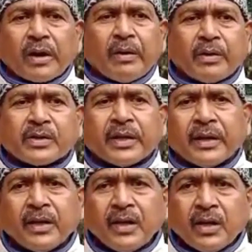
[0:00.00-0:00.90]
উদ্যোগে হয়েছে
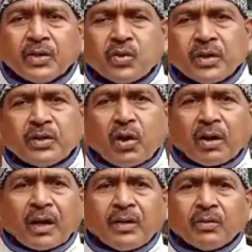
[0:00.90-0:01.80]
যদি
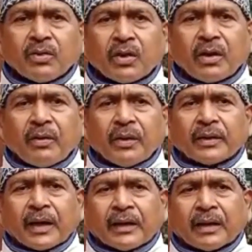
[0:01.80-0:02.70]
সরকারি উদ্যোগে
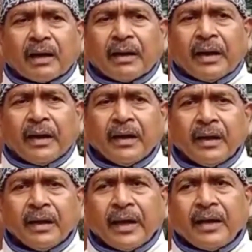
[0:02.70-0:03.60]
হয়ে থাকে তাহলে
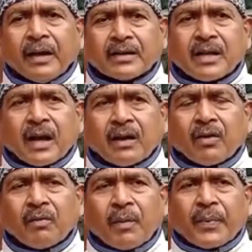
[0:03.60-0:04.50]
এই গাছ
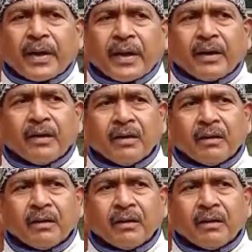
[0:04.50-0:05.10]
লাগানোর ব্যাপারে